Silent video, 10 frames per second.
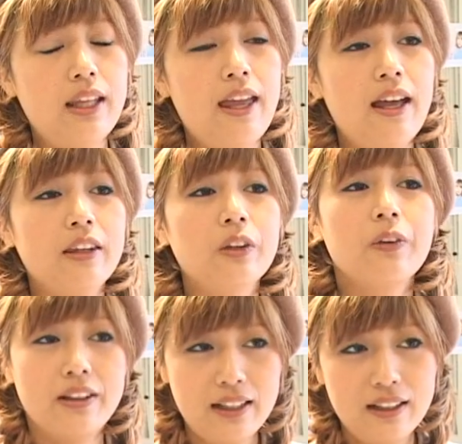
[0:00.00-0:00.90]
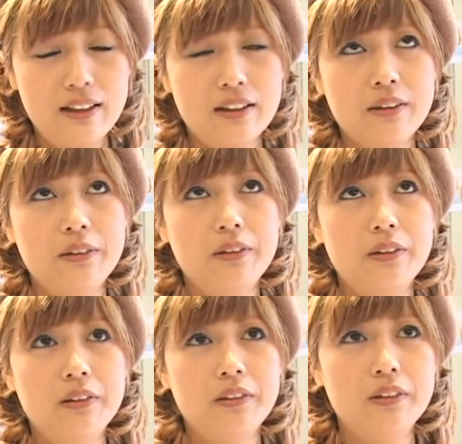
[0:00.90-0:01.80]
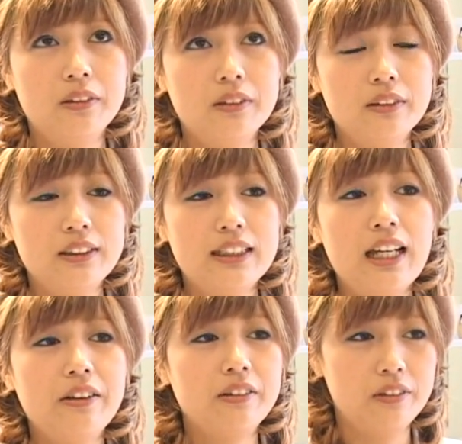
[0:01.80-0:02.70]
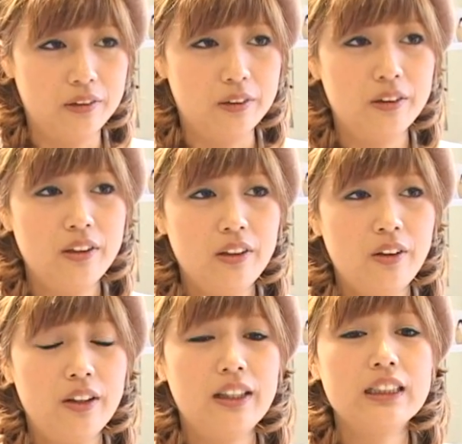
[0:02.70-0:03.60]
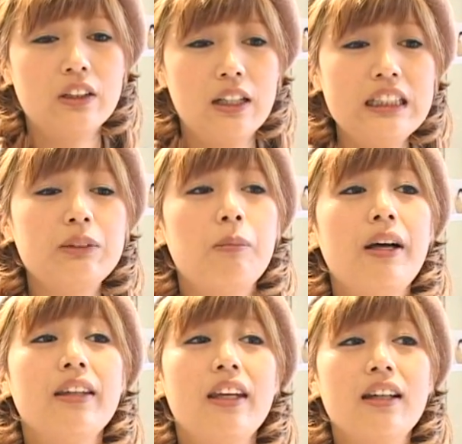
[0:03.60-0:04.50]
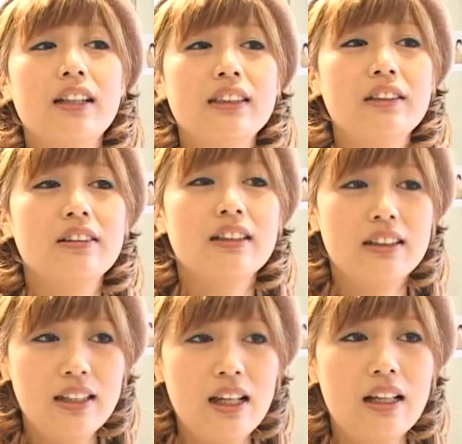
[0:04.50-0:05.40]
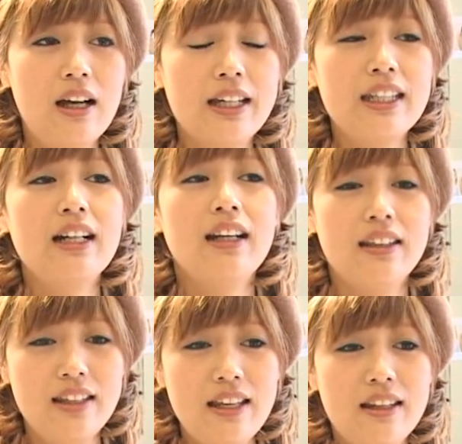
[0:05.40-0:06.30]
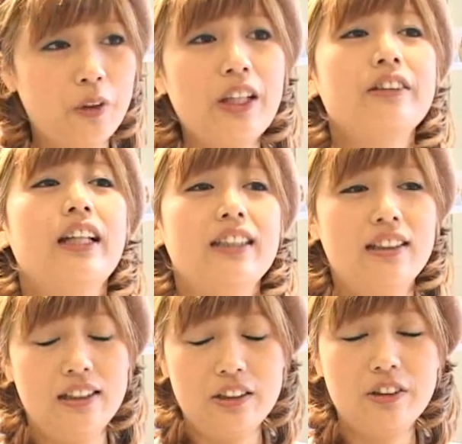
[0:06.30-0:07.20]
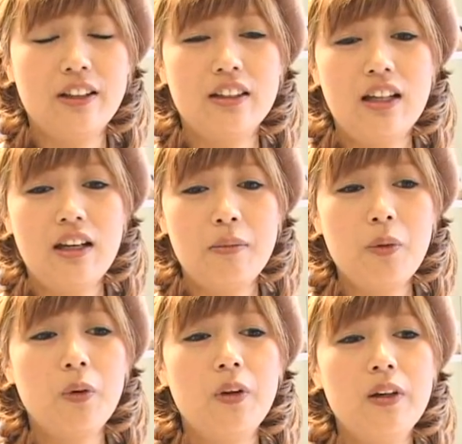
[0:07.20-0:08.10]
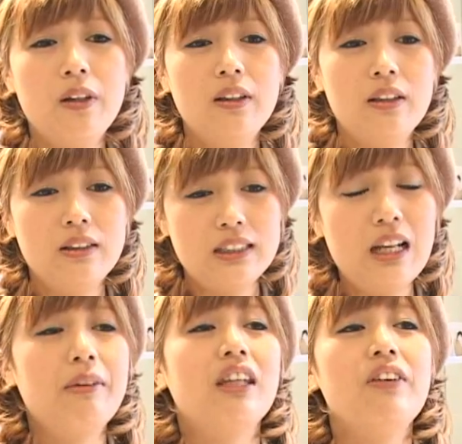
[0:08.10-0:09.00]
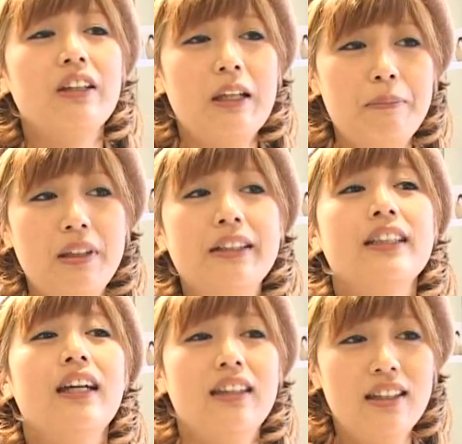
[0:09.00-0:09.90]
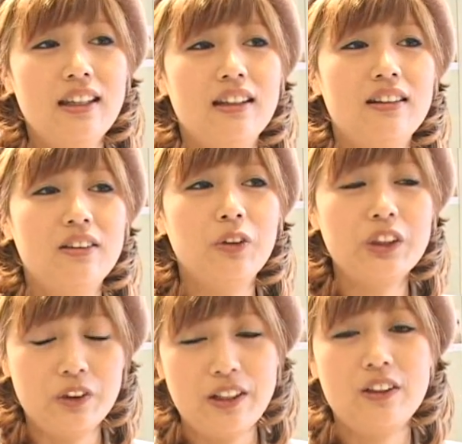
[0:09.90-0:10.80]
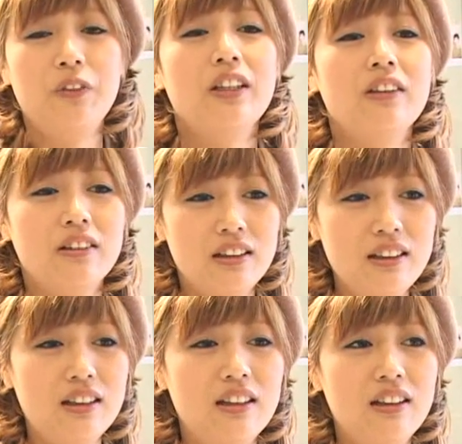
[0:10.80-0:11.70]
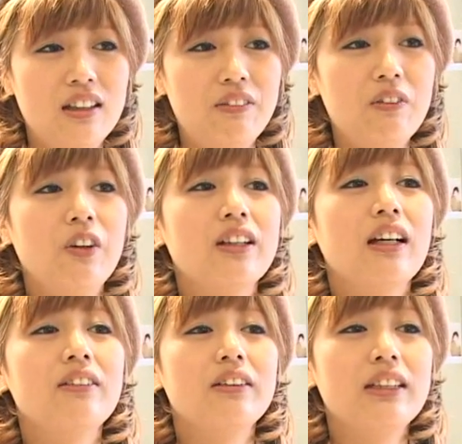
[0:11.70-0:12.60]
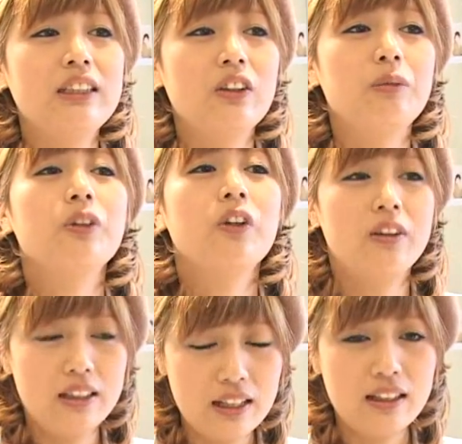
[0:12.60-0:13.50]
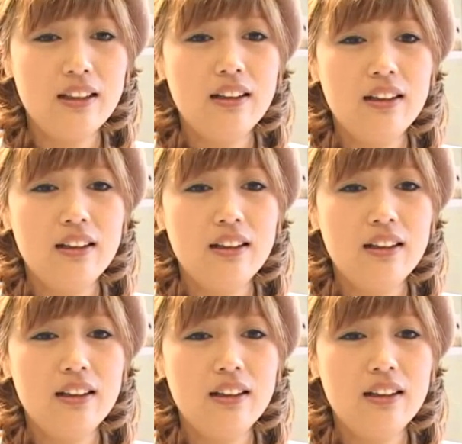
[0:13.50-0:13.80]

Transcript: 提案とかこうスタイルの話とかいつもマンネリ化してる方で飽きられて来なくなっちゃったりする方も調べてみるとたくさんいてどうしようかと思った時にやっぱもう一回基礎に戻って